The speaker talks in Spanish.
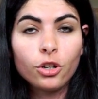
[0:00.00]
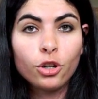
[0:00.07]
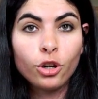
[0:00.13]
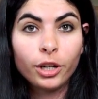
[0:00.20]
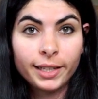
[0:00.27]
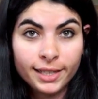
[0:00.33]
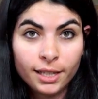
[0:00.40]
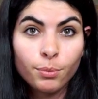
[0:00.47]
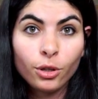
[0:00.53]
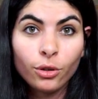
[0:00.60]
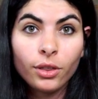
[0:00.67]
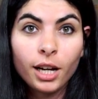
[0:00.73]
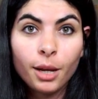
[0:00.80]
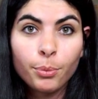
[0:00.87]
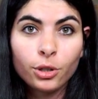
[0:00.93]
lo que sí
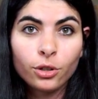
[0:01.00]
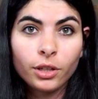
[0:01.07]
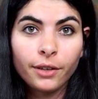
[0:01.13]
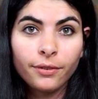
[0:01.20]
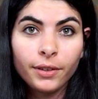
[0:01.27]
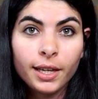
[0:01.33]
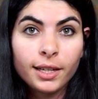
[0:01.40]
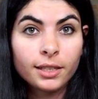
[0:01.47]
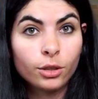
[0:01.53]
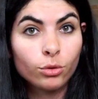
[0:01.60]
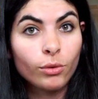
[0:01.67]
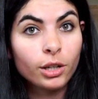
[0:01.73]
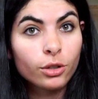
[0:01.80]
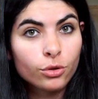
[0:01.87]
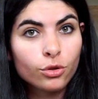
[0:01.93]
produce la pornografía es que tú
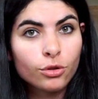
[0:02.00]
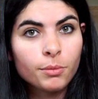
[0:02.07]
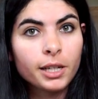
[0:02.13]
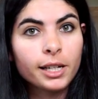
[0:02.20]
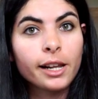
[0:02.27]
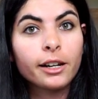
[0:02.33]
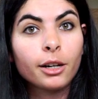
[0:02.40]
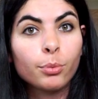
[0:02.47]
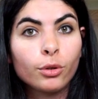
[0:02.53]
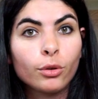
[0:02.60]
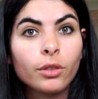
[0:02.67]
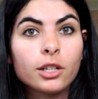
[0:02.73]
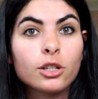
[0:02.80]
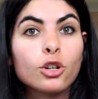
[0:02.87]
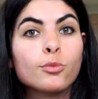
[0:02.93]
al consumirla
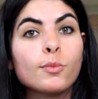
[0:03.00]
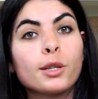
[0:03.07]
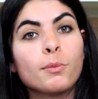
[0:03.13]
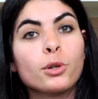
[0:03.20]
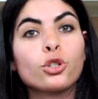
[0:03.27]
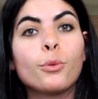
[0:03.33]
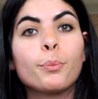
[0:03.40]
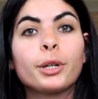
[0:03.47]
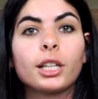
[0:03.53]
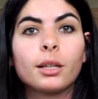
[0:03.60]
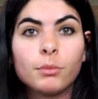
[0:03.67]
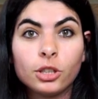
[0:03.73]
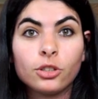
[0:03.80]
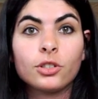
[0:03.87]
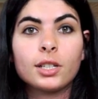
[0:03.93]
reproduces los mismos
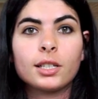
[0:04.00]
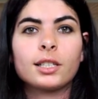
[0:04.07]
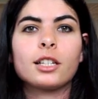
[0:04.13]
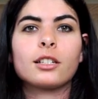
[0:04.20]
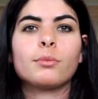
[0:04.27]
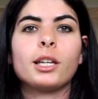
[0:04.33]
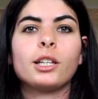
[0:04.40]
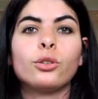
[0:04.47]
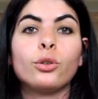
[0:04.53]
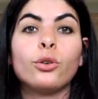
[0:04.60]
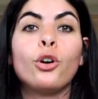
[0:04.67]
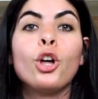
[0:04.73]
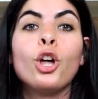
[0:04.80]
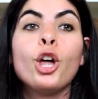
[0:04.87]
comportamientos que estás viendo.